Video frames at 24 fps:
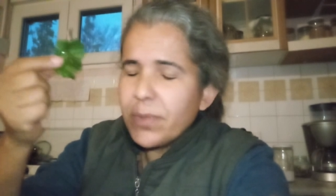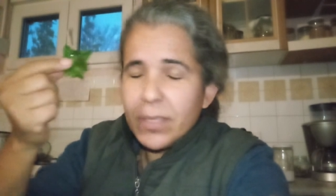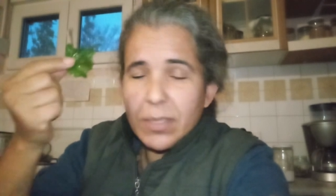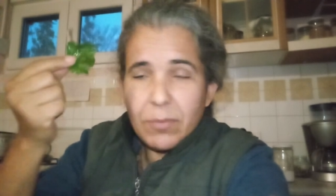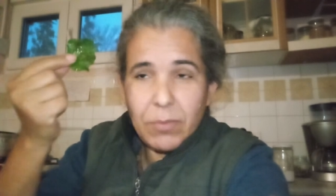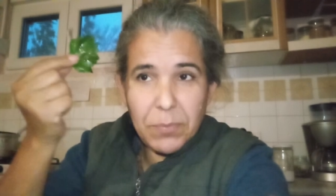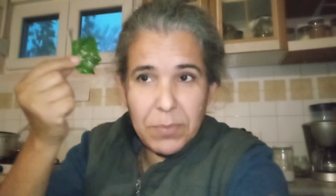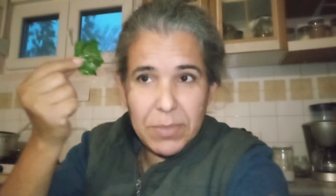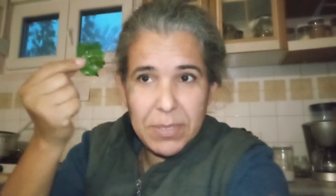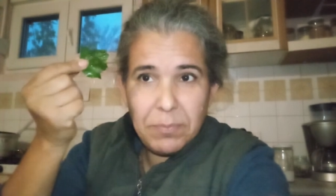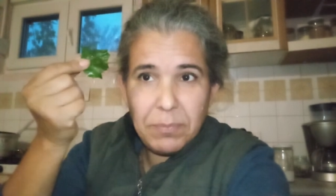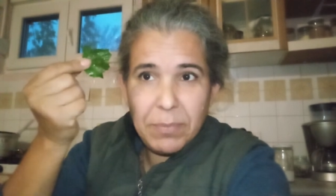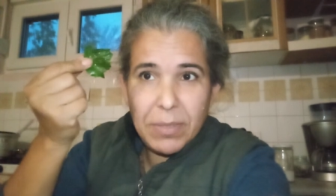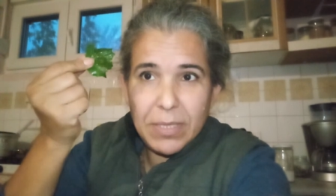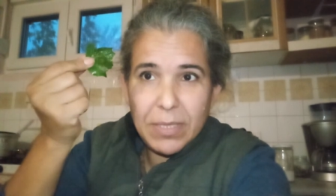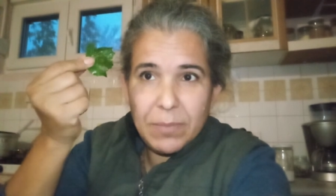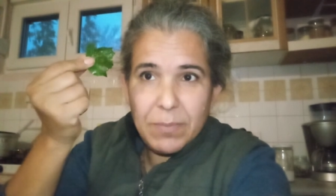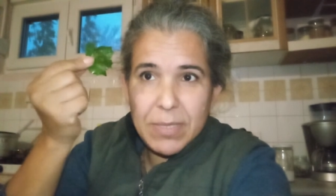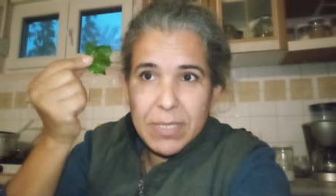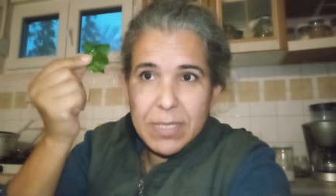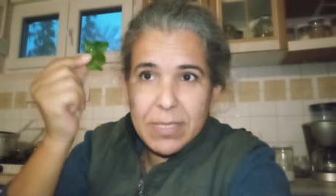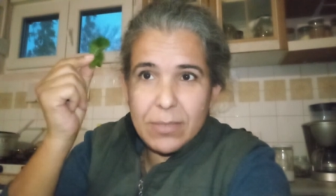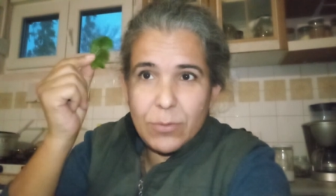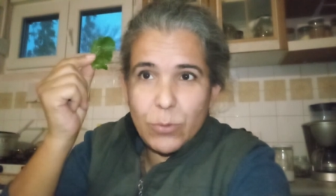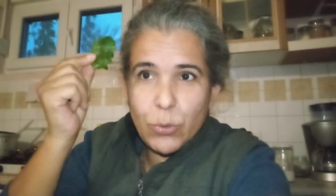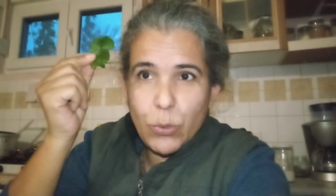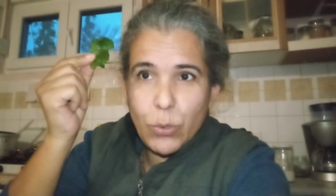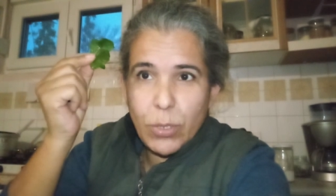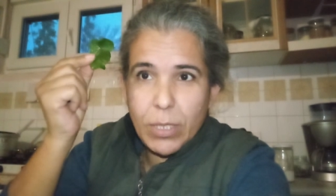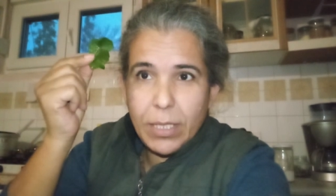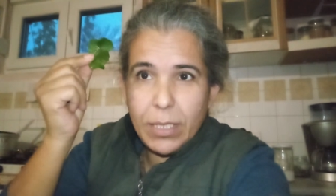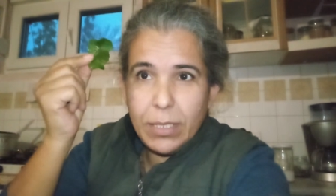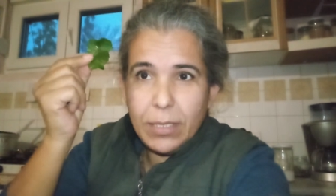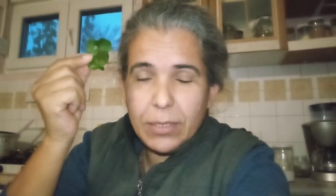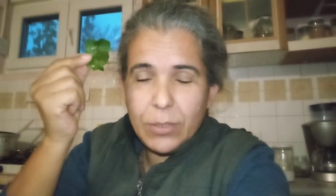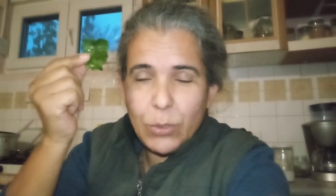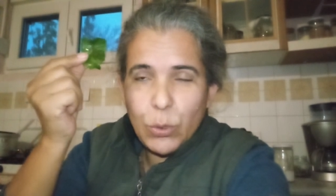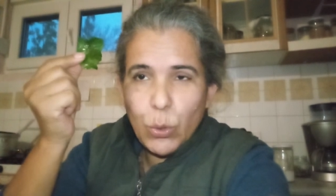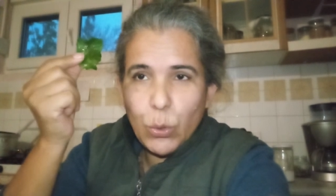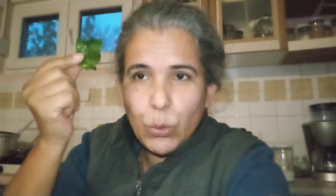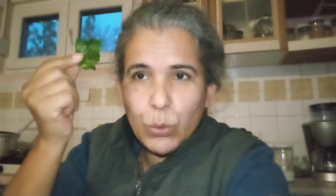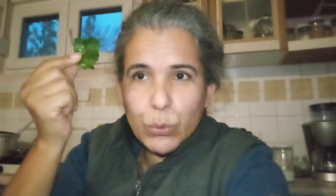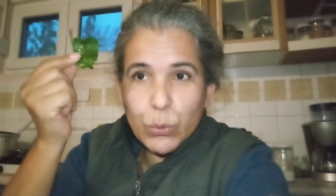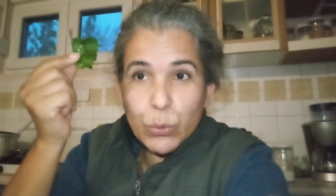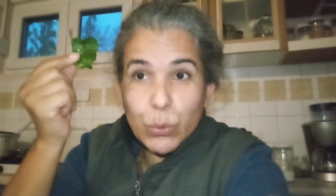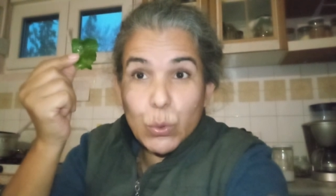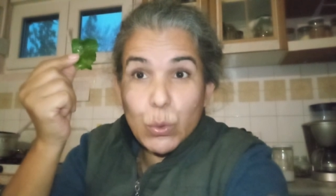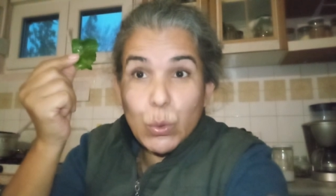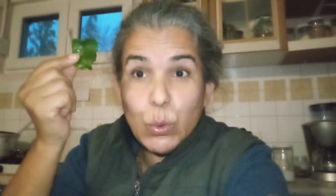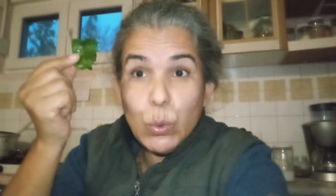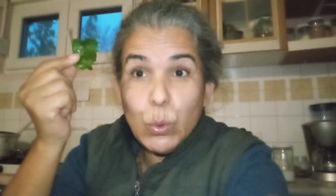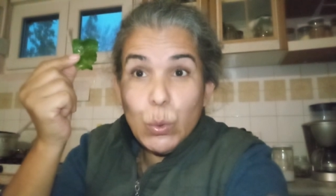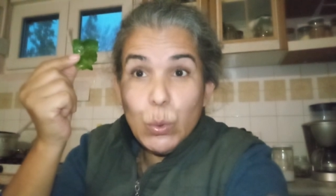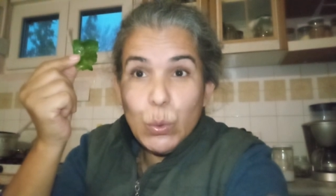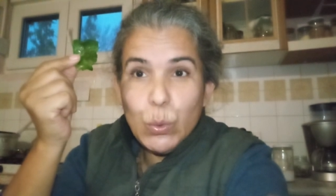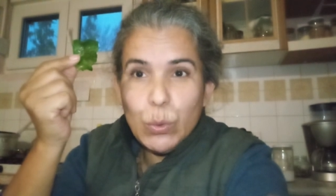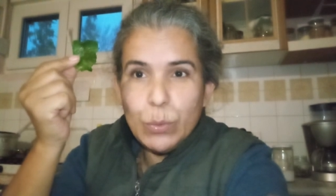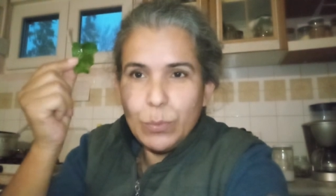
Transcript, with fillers: Ama bizim bildiğimiz roka yok. Tu.